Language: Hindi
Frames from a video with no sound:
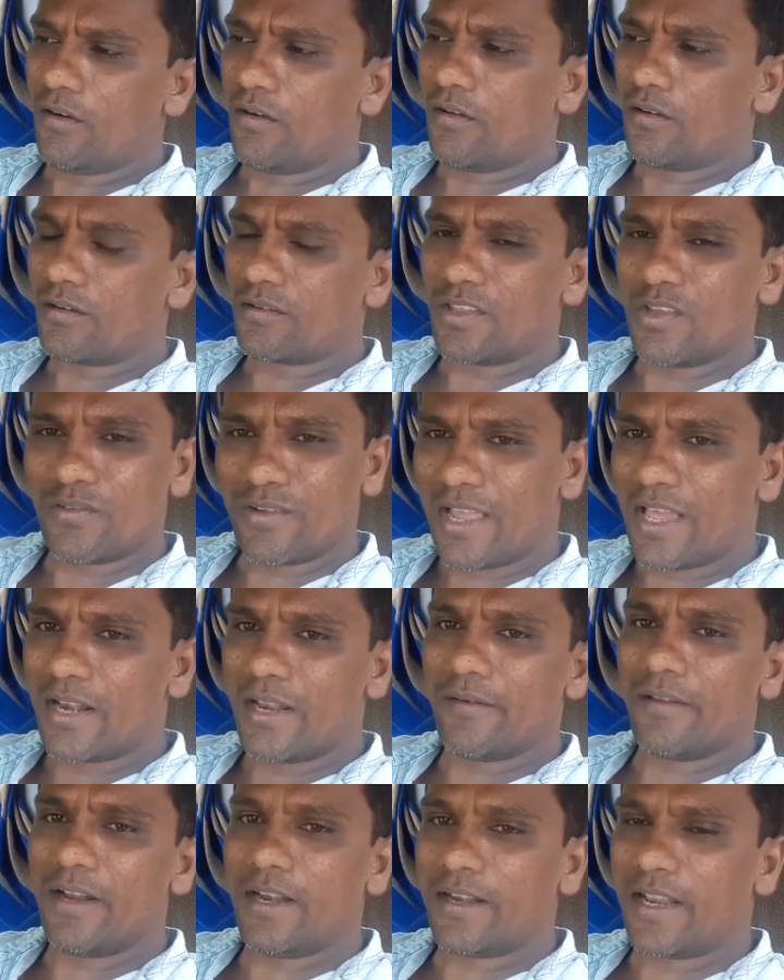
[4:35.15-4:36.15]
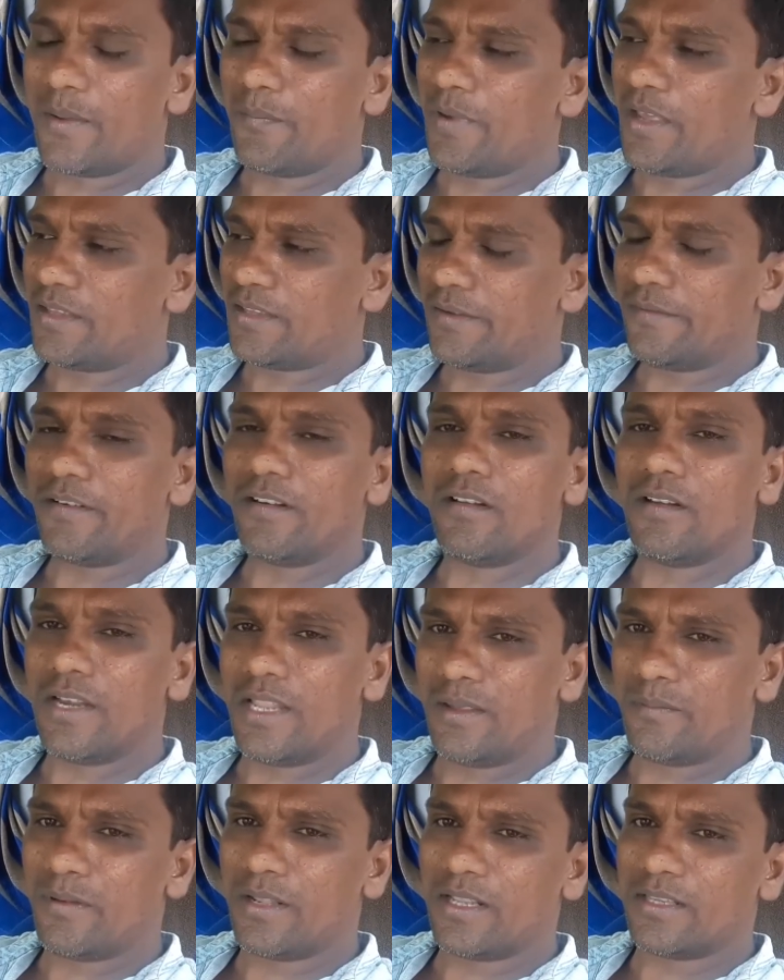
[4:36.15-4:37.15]
और क्योंकि आने वाले टाइम में ऐसा वीडियो
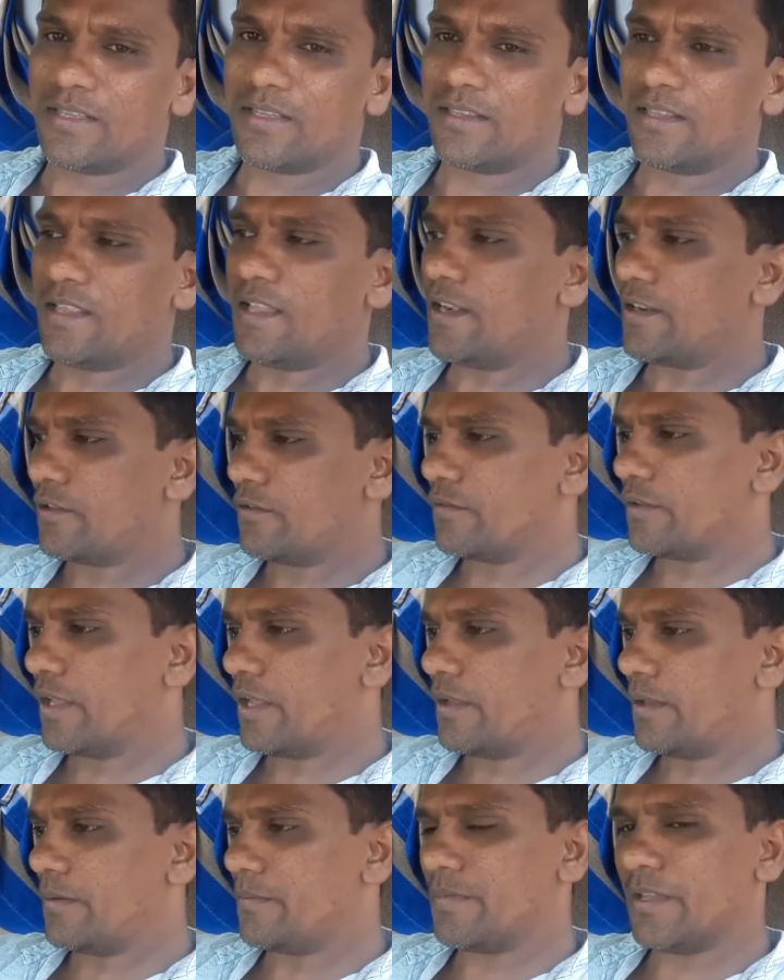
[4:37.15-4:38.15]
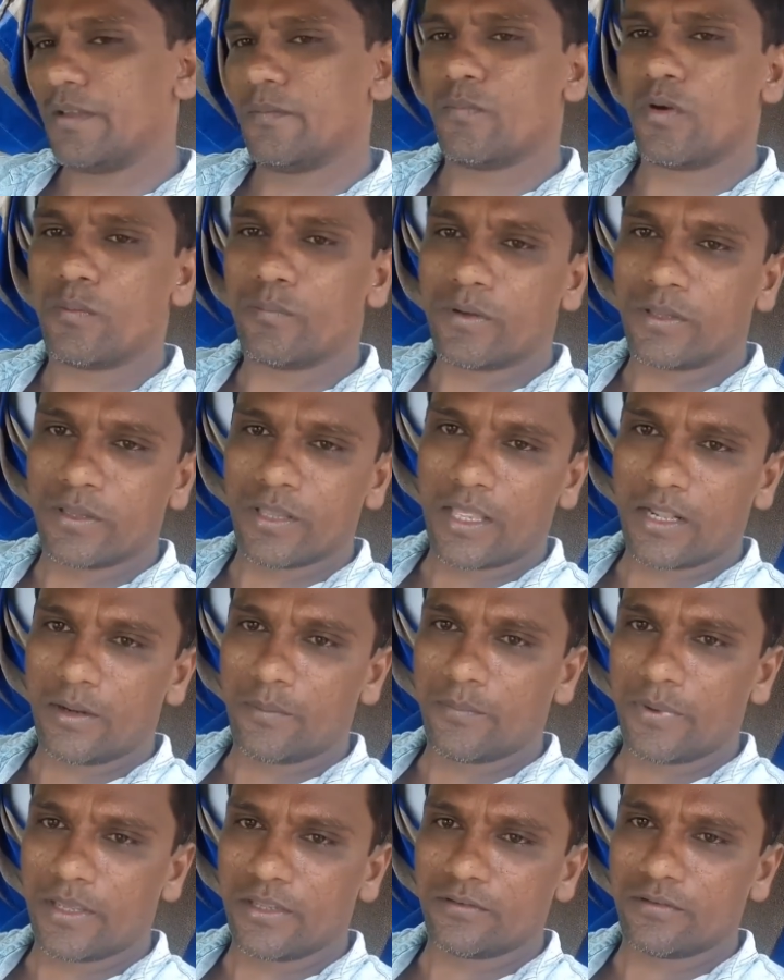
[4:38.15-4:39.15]
नहीं बना सकते यार क्योंकि मोहम्मद
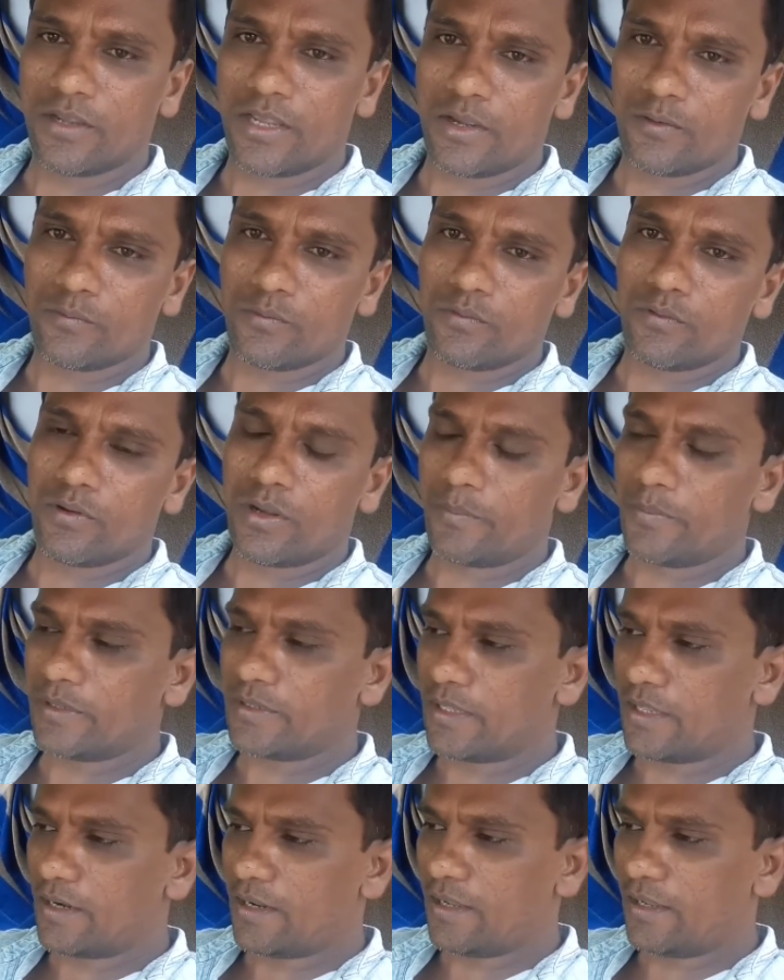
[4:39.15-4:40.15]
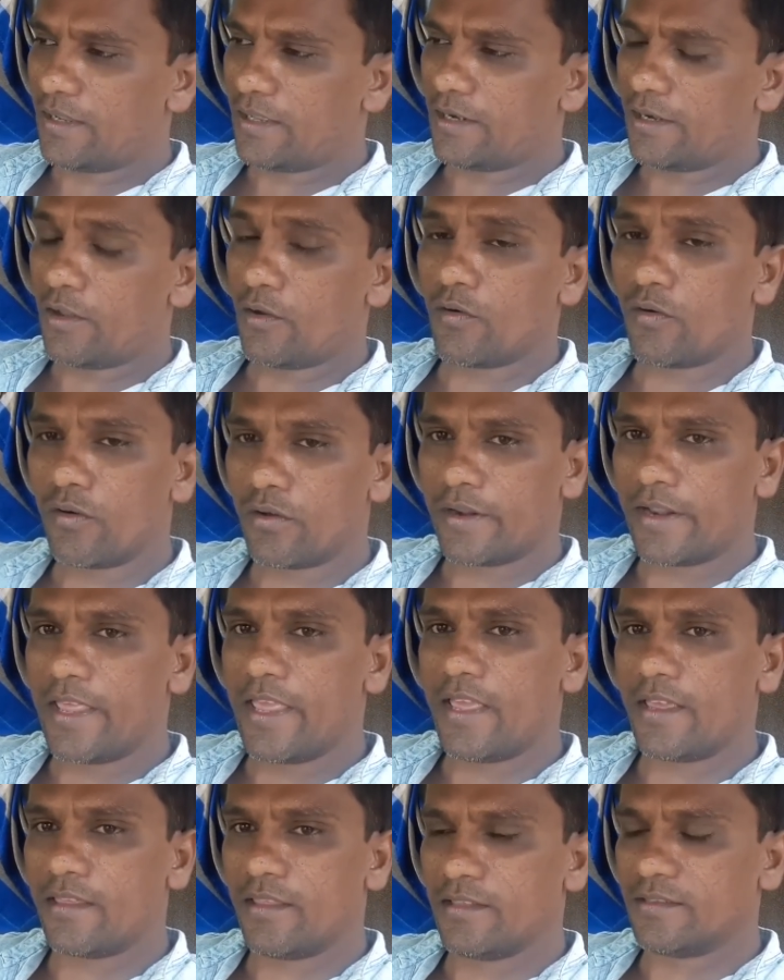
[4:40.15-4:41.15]
आलम भाई जो है वो हमेशा रहेंगे नहीं और
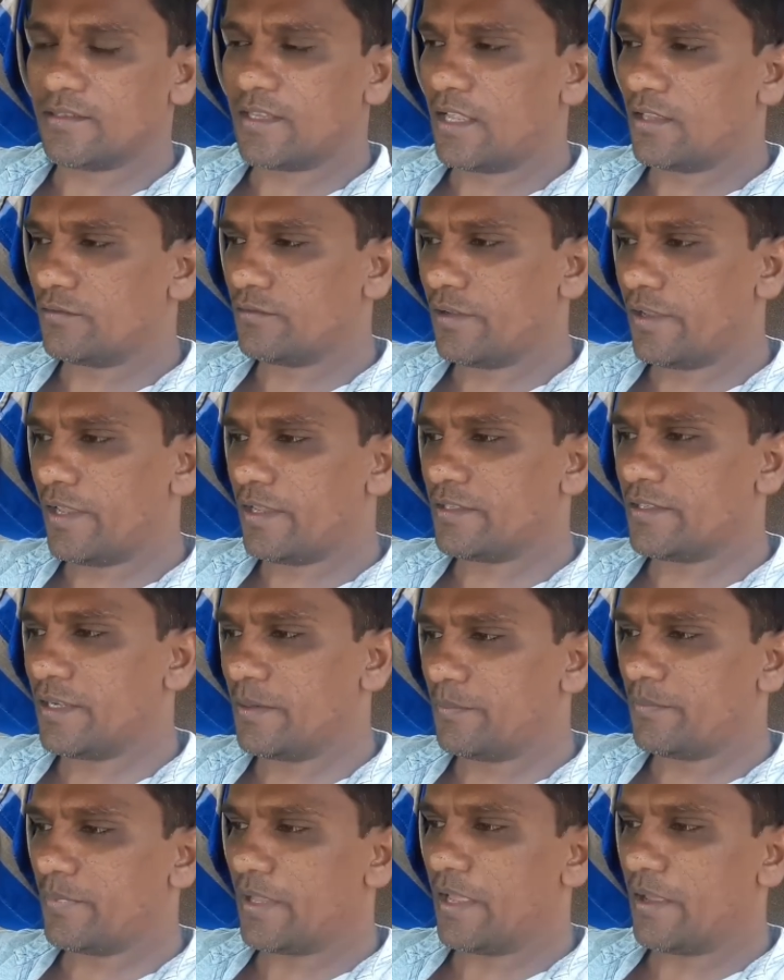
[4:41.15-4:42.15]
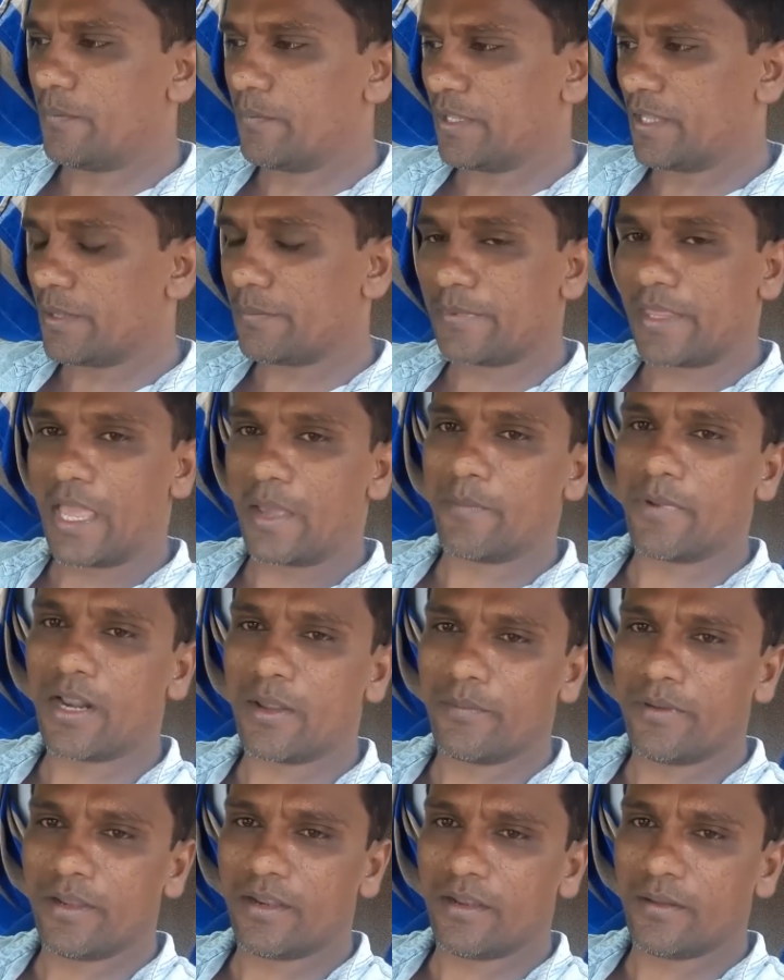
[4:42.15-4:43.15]
एक इंसान जो है सिर्फ मतलब
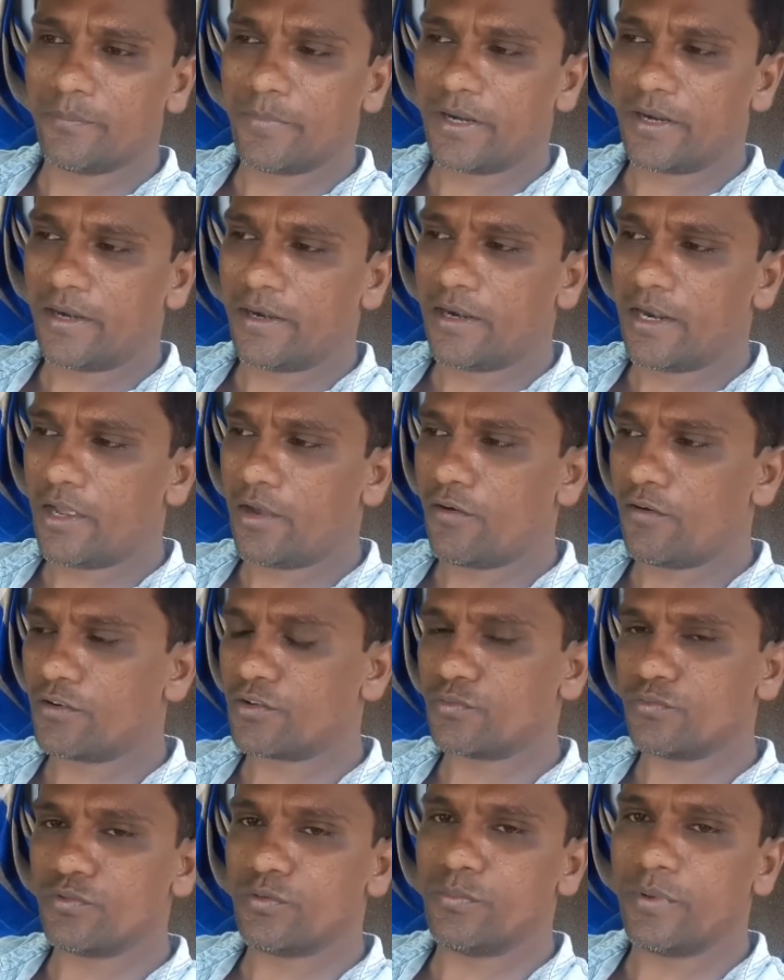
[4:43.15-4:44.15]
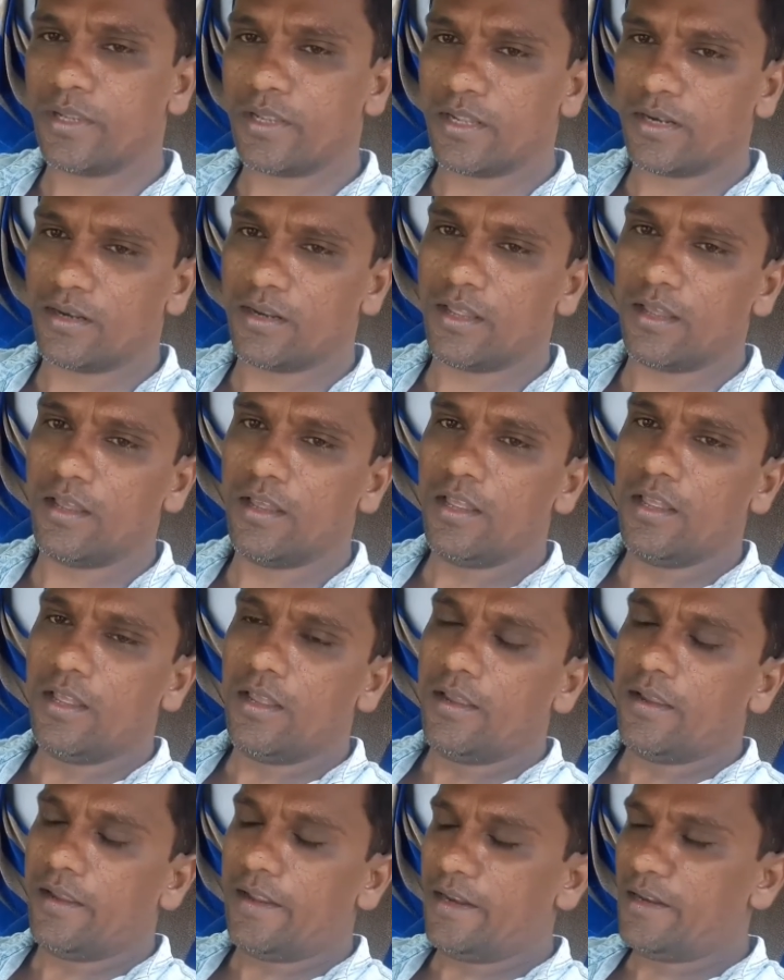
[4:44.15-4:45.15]
कैमरा भी पकड़ना और शूट भी करना
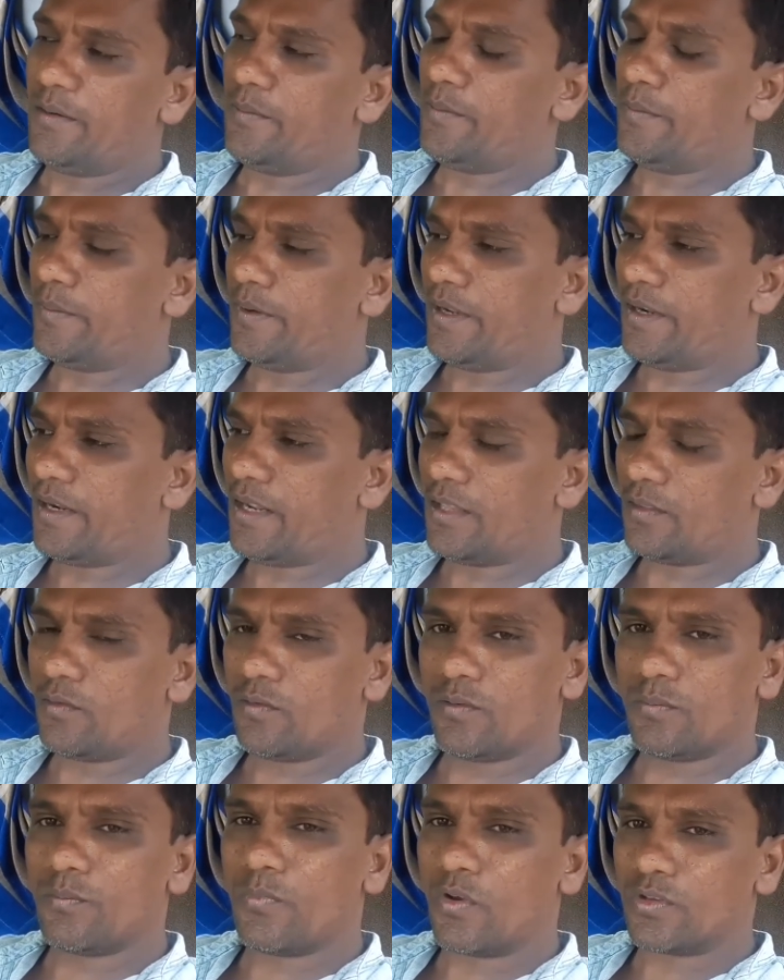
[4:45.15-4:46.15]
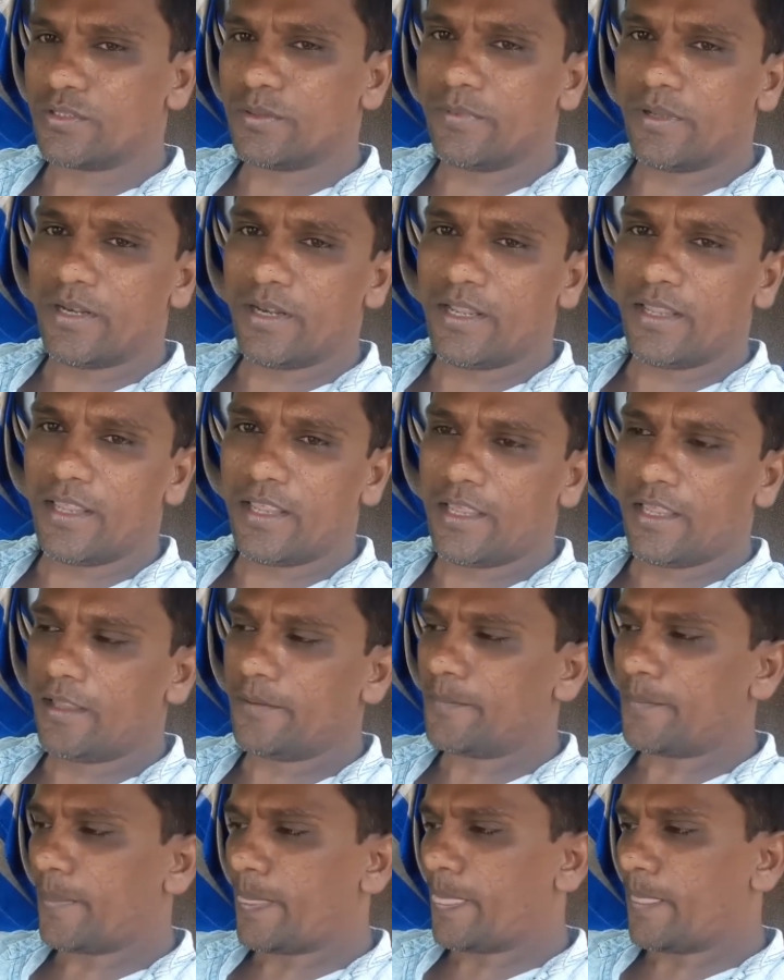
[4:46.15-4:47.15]
एडिट भी करना तो पॉसिबल नहीं है